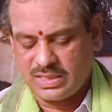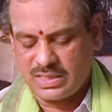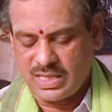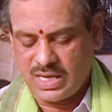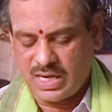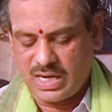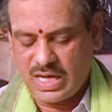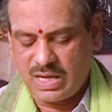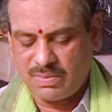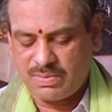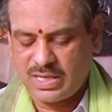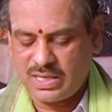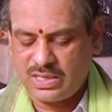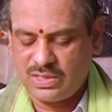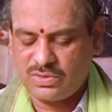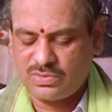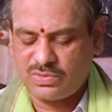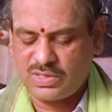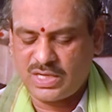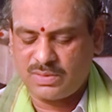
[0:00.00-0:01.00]

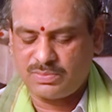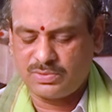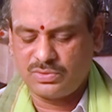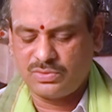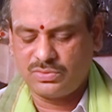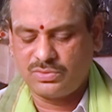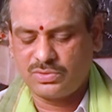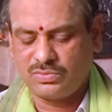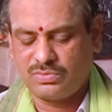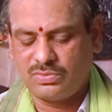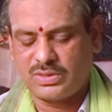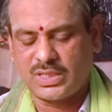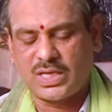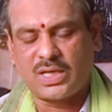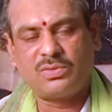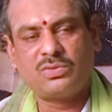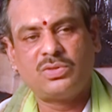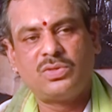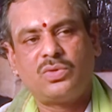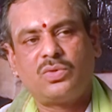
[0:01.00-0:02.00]
ధనలాభాన్ని కూడా పొందుతూ
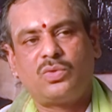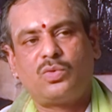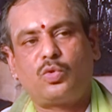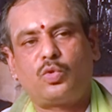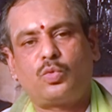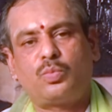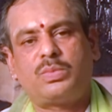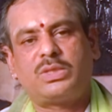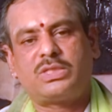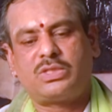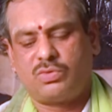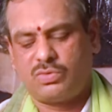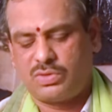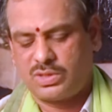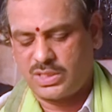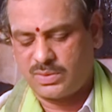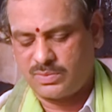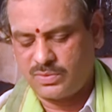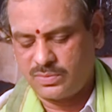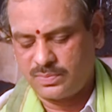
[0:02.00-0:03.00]
ఉంటారు కుటుంబ
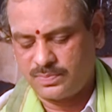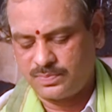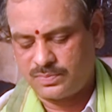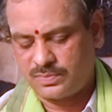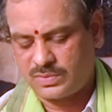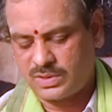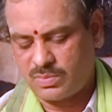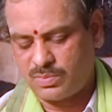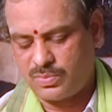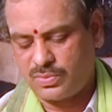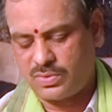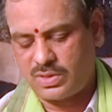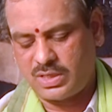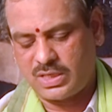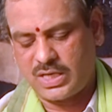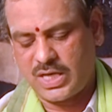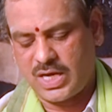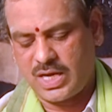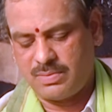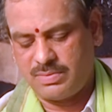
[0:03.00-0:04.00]
సౌఖ్యము
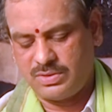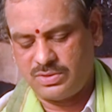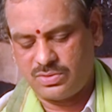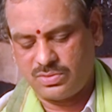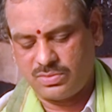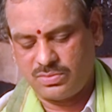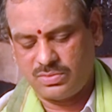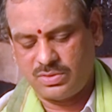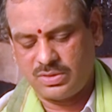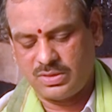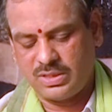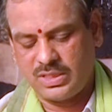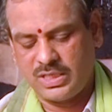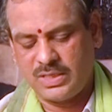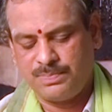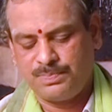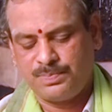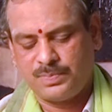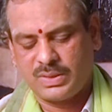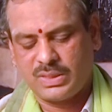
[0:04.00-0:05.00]
సంపూర్ణంగా లభిస్తూ ఉంటుంది
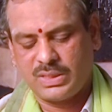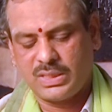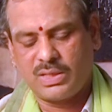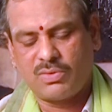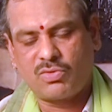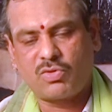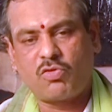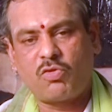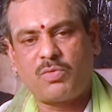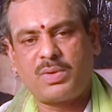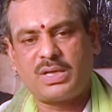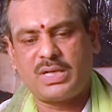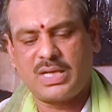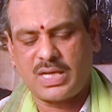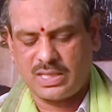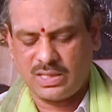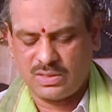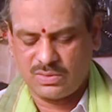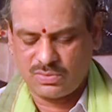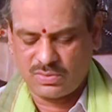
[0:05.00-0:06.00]
గౌరవ
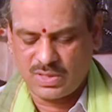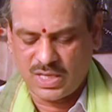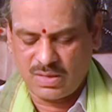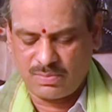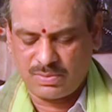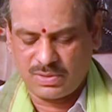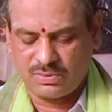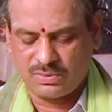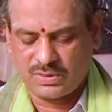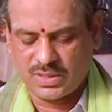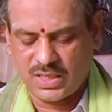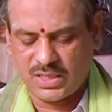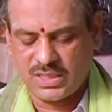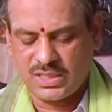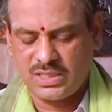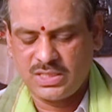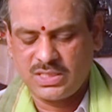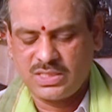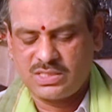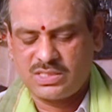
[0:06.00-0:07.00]
మర్యాదలు కూడా
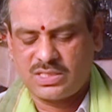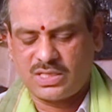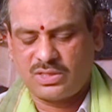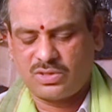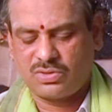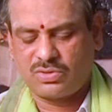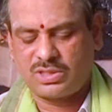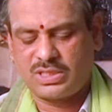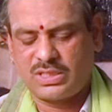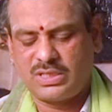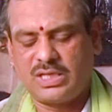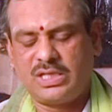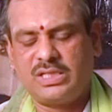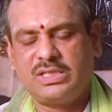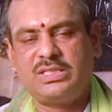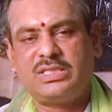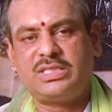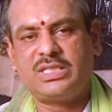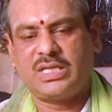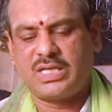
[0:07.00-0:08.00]
పెరుగుతాయి సంతోషం
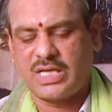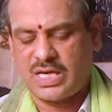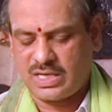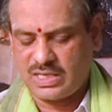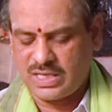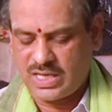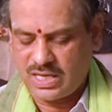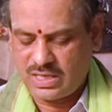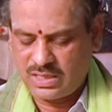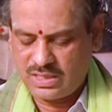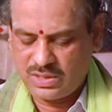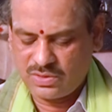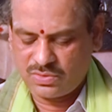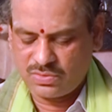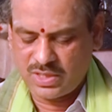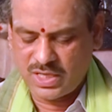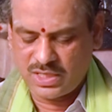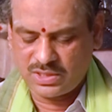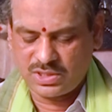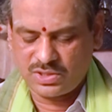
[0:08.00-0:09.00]
కలిగించే కార్యాలన్నీ
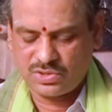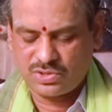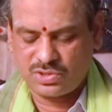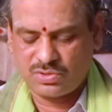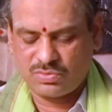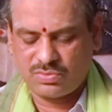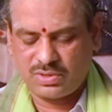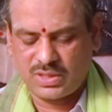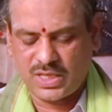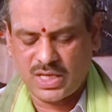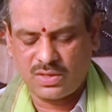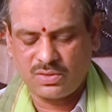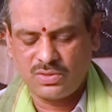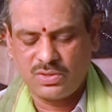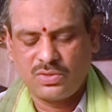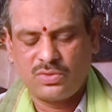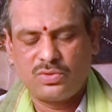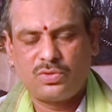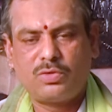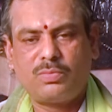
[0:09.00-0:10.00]
కూడా చేస్తూ ఉంటారు
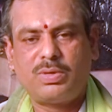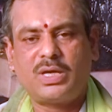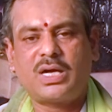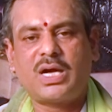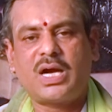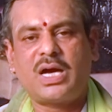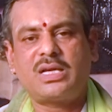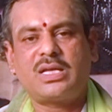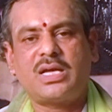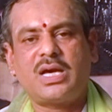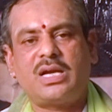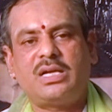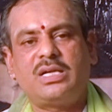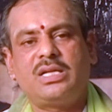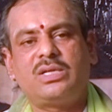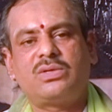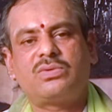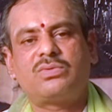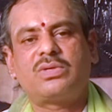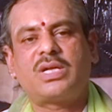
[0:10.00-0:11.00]

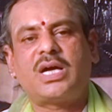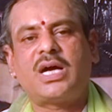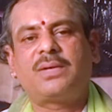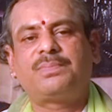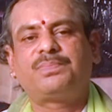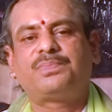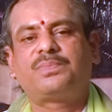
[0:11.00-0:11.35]
శుభకార్యాలన్నీ కూడా